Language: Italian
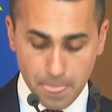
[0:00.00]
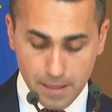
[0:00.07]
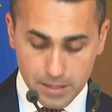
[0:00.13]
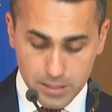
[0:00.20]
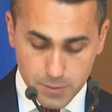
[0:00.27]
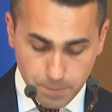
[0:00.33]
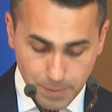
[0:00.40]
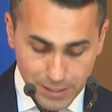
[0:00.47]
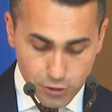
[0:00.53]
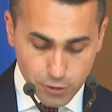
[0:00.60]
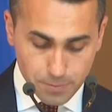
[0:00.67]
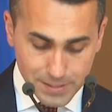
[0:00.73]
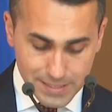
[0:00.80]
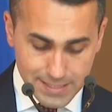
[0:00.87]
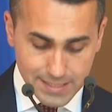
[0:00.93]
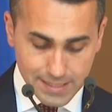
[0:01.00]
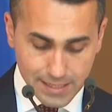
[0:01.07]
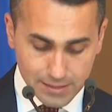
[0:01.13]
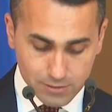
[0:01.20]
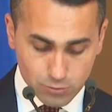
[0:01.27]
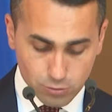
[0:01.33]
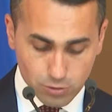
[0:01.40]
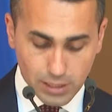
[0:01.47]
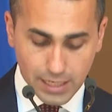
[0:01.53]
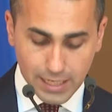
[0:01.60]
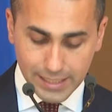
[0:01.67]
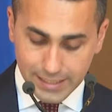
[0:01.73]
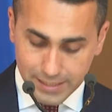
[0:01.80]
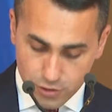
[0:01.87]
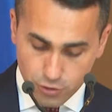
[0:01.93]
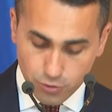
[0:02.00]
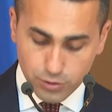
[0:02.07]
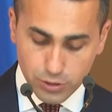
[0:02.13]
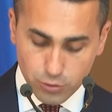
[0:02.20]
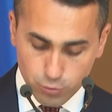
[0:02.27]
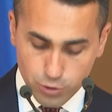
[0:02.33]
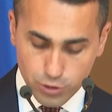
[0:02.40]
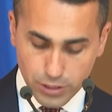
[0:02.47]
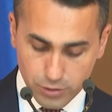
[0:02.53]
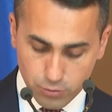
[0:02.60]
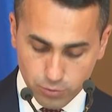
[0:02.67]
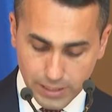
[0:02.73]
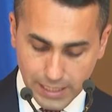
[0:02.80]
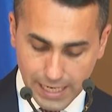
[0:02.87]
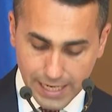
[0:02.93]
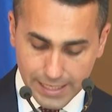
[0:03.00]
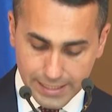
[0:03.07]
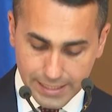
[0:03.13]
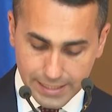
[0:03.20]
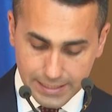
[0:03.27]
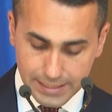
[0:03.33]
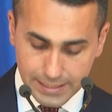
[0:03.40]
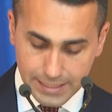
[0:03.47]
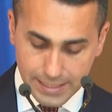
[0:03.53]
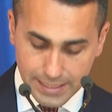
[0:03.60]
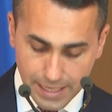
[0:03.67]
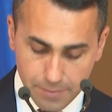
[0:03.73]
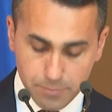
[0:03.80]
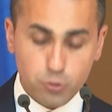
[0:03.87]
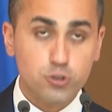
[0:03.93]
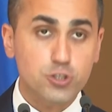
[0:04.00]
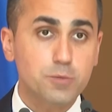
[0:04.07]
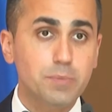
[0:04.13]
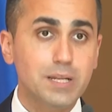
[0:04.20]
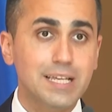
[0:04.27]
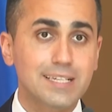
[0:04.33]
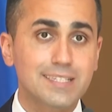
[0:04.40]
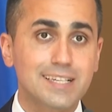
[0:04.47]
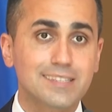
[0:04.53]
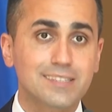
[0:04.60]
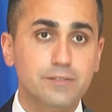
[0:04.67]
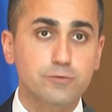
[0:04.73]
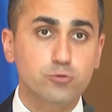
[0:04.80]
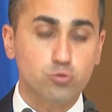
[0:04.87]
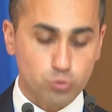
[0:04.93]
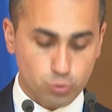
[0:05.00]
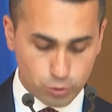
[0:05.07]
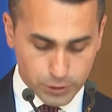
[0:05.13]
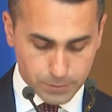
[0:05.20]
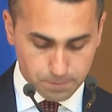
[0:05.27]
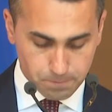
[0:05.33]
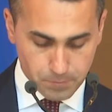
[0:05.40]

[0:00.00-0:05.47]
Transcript: specie pensando all'aggressione russa in Ucraina e ai possibili assetti futuri.